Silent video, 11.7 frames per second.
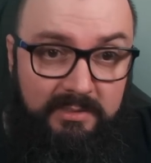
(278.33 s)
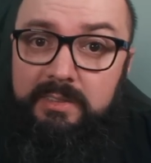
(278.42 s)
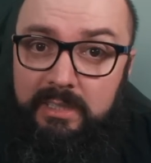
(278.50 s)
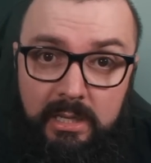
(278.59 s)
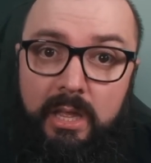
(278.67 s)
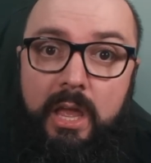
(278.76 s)

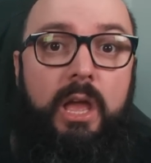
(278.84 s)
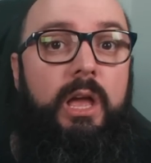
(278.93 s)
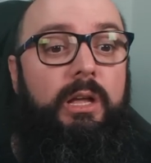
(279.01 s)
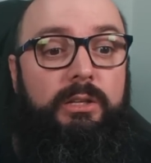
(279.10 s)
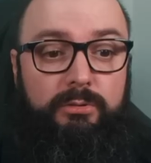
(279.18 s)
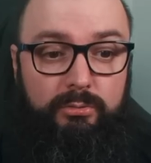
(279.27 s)
Sim,
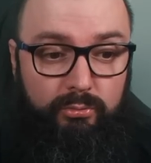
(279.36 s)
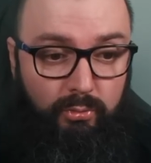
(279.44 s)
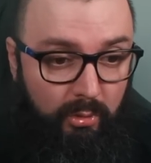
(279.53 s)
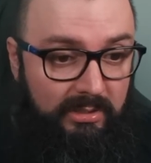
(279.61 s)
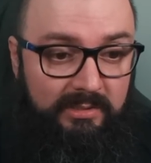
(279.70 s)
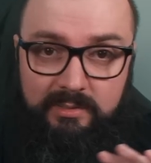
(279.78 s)

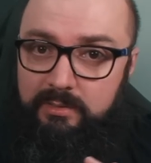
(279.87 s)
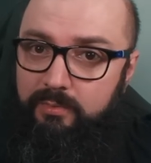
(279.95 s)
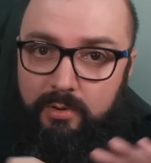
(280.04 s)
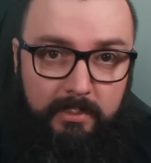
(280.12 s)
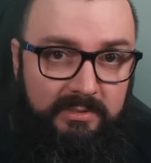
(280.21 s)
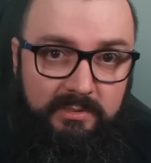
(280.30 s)
todas as
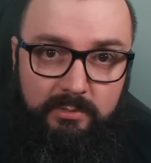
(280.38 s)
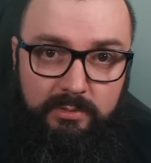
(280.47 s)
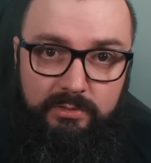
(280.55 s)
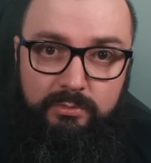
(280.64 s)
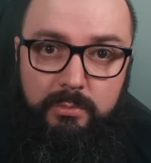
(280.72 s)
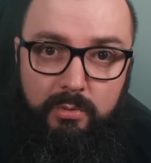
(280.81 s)

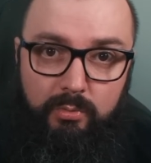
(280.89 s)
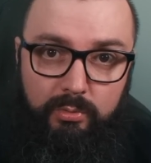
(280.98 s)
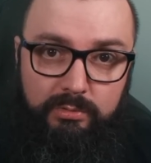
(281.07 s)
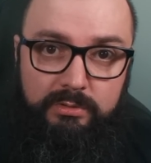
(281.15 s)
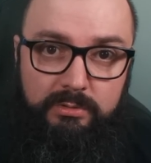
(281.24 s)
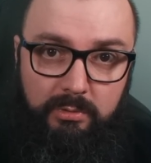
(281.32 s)
informações do meu
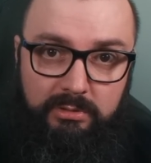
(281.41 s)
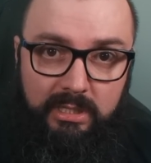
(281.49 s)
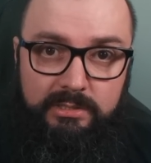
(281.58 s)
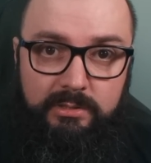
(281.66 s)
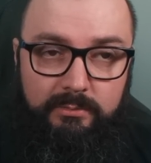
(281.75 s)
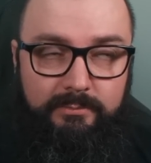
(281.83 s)
curso de
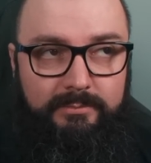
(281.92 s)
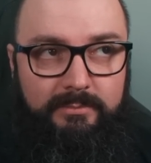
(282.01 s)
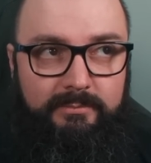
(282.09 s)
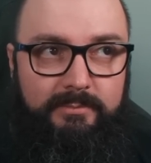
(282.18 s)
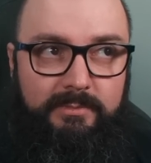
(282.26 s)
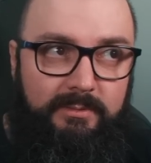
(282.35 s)
montagem...
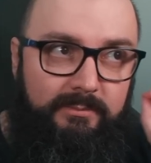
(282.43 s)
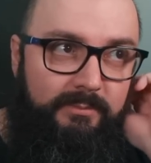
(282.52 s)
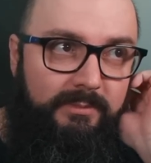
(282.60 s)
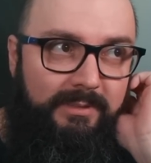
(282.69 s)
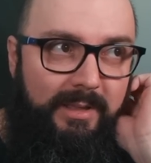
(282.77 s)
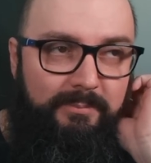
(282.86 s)

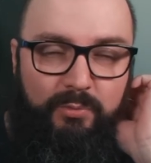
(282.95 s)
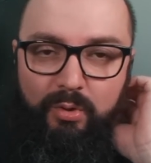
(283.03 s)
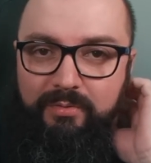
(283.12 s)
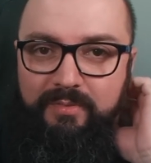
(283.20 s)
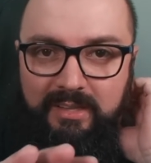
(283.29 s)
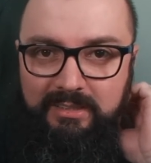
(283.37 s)

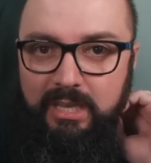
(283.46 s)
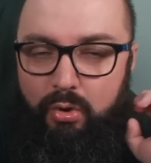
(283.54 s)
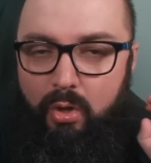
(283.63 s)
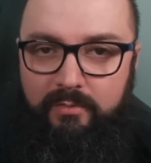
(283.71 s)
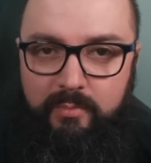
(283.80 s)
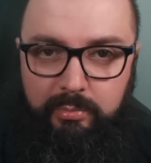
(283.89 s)

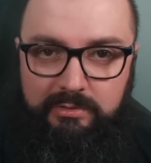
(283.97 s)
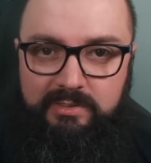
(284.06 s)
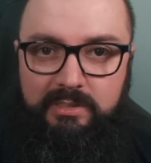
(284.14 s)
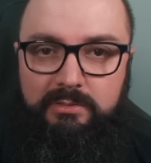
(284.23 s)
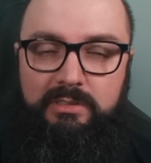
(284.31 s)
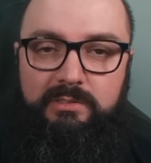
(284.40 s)

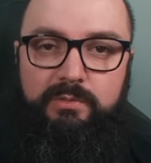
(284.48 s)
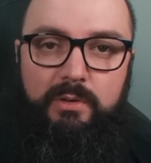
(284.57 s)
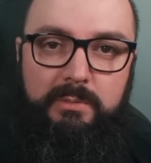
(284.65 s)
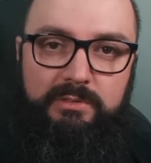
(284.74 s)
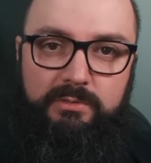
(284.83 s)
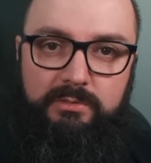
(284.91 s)
99% das
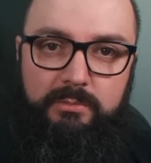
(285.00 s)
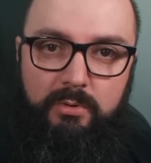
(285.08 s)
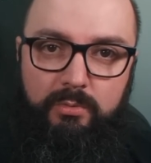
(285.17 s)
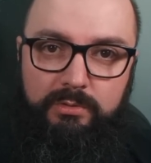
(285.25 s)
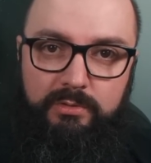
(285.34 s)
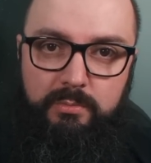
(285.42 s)
informações do meu
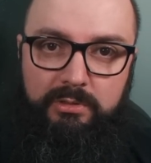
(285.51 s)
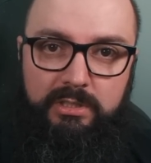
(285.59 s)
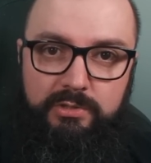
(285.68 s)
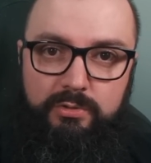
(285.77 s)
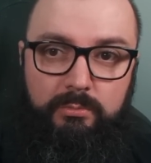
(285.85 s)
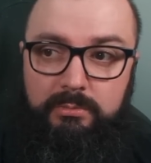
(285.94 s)
curso de
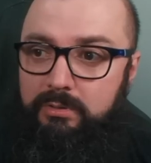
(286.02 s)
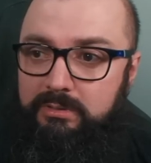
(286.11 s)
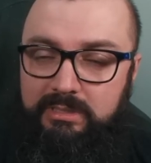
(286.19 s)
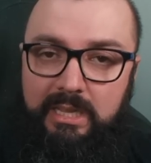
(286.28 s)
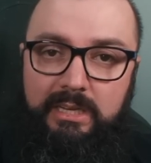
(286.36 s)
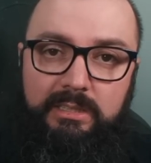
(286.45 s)
montagem de computador
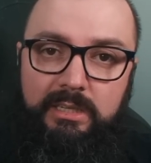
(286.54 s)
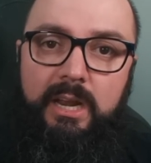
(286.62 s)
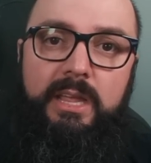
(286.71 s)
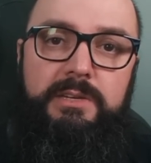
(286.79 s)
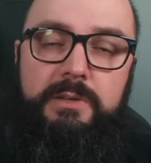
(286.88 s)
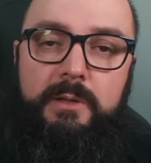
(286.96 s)
tem na
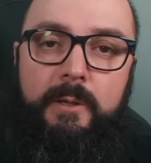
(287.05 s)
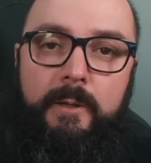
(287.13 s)
internet.